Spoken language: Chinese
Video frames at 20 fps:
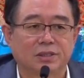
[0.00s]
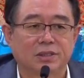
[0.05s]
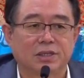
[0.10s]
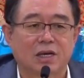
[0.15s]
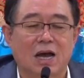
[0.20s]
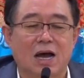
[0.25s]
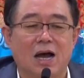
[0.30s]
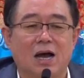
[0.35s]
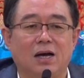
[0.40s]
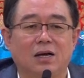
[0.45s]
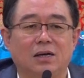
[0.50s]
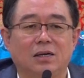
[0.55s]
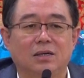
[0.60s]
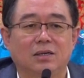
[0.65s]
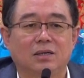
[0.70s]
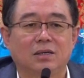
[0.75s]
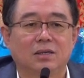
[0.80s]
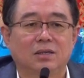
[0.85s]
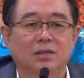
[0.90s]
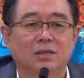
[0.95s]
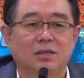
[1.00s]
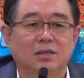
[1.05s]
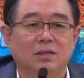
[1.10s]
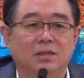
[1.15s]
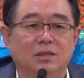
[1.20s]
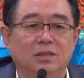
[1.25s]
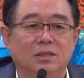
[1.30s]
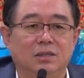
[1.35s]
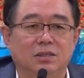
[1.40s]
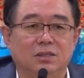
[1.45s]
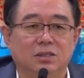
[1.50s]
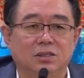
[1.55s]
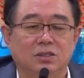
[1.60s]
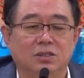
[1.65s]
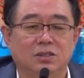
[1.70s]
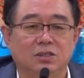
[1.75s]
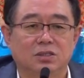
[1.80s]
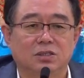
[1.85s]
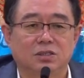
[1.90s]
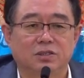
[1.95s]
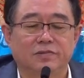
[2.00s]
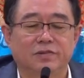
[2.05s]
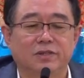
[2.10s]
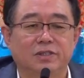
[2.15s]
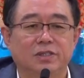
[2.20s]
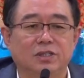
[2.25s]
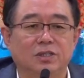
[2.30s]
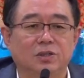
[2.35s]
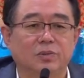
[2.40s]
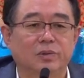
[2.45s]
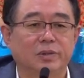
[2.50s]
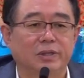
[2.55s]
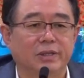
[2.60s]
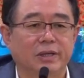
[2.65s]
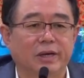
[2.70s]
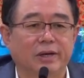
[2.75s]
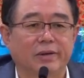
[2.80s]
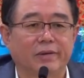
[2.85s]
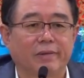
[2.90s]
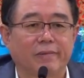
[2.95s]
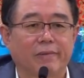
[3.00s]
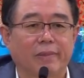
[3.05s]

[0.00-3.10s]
茶，那这是十分珍贵的。